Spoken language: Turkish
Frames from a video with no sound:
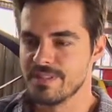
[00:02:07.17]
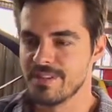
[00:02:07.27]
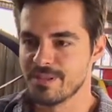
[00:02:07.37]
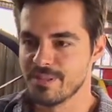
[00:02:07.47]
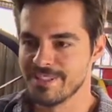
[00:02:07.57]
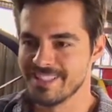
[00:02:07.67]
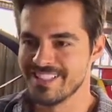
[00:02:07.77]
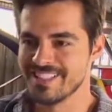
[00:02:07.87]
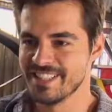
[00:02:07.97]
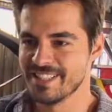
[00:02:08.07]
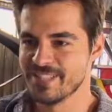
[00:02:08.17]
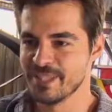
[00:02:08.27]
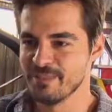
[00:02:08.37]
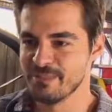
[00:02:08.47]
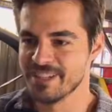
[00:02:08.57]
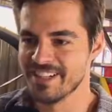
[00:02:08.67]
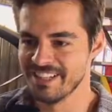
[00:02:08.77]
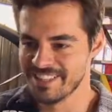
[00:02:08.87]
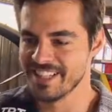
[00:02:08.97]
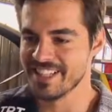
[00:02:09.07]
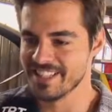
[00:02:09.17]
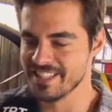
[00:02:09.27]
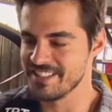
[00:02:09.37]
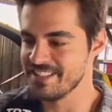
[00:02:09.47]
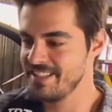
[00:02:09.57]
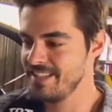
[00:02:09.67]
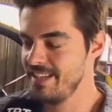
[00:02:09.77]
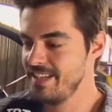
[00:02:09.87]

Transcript: akrabaları gelecek, Neşet Baba'nın ailesi gelecek diye.